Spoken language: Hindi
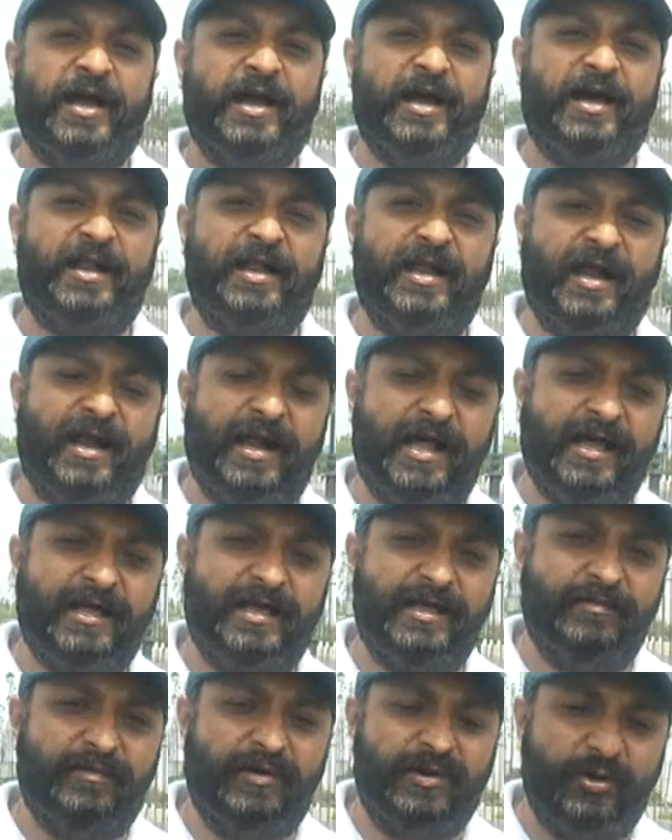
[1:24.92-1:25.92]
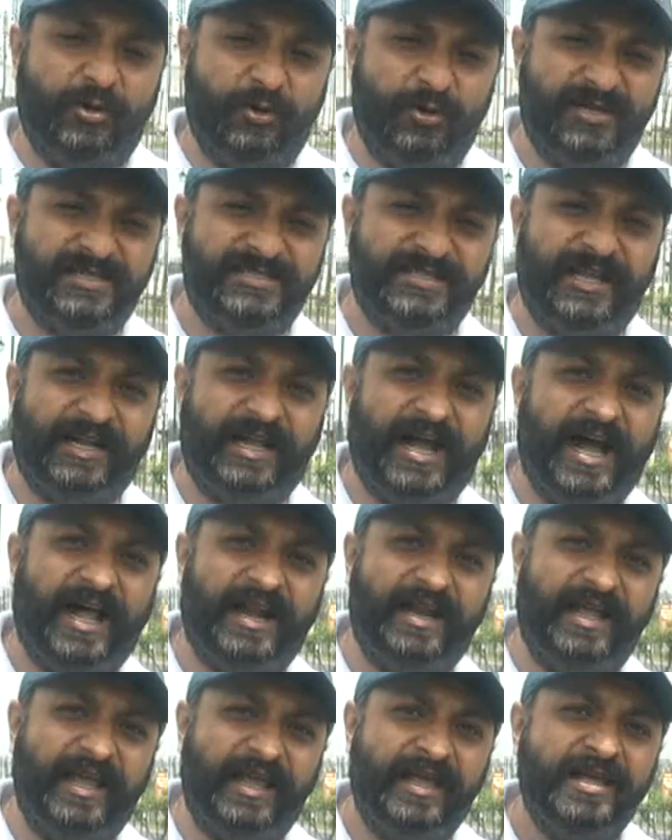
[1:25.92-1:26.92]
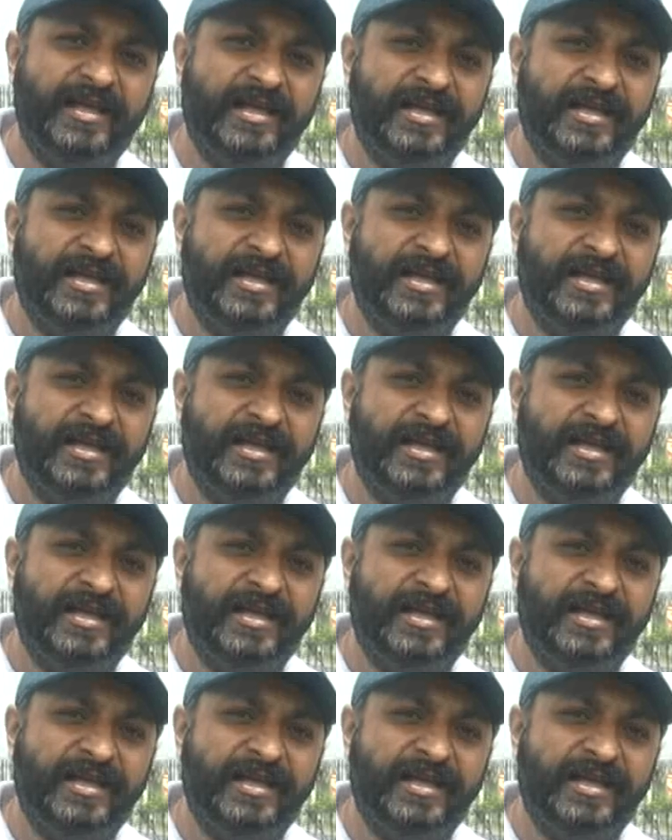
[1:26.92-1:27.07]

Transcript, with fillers: हरियाणा की मनोहर सरकार ने